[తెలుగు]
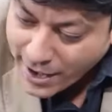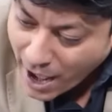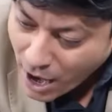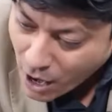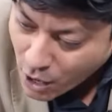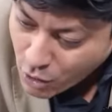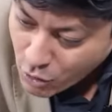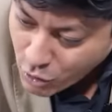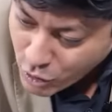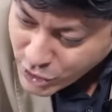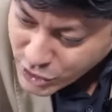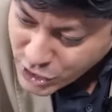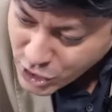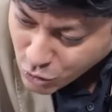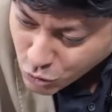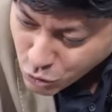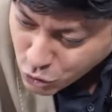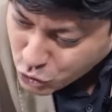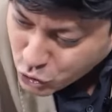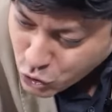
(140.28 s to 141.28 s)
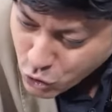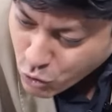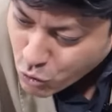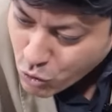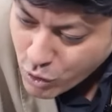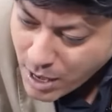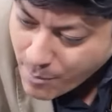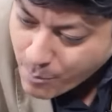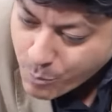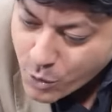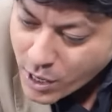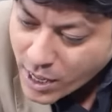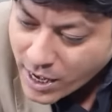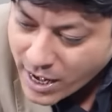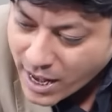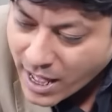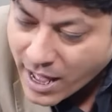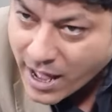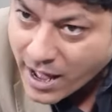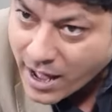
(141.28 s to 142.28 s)
నా ఇది
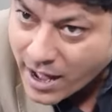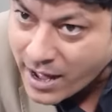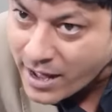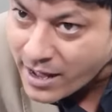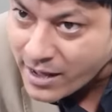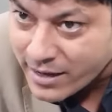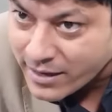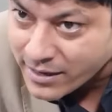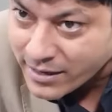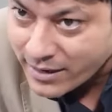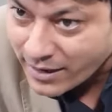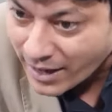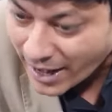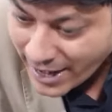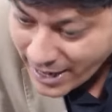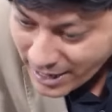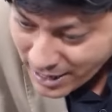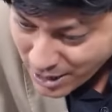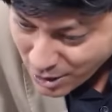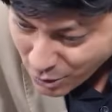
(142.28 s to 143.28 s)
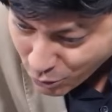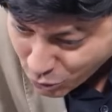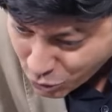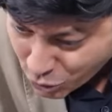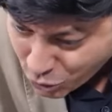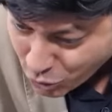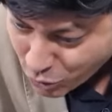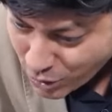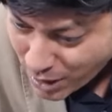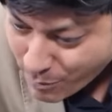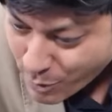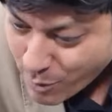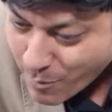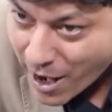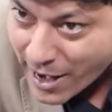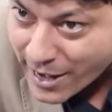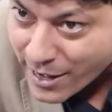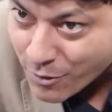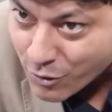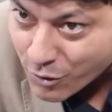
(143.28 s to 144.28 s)
గుచ్చుకున్నప్పుడల్లా రైట్ గుచ్చుకున్నప్పుడు
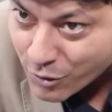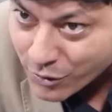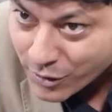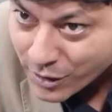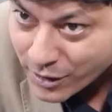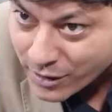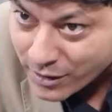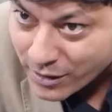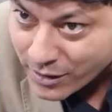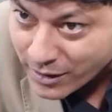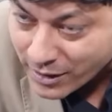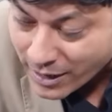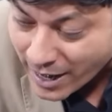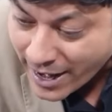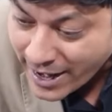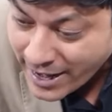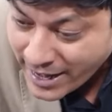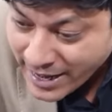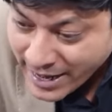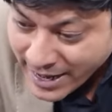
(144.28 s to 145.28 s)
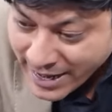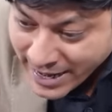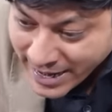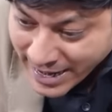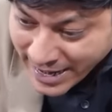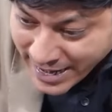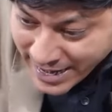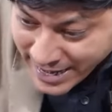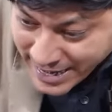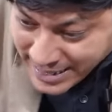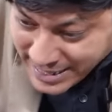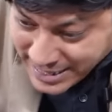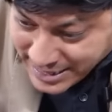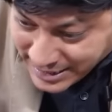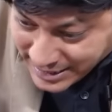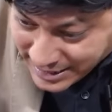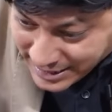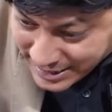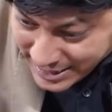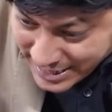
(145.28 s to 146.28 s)
బాగానే ఉంటుంది రైట్ ఇది
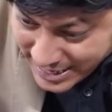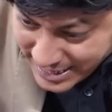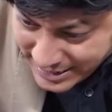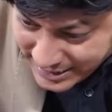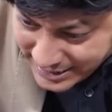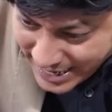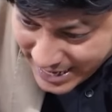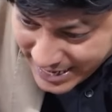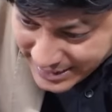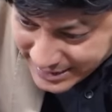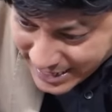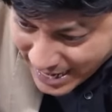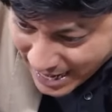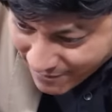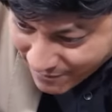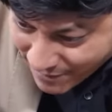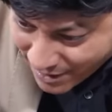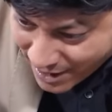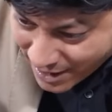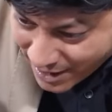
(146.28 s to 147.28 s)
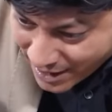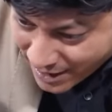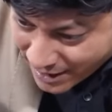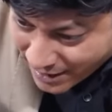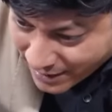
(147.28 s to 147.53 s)
తీసేసామా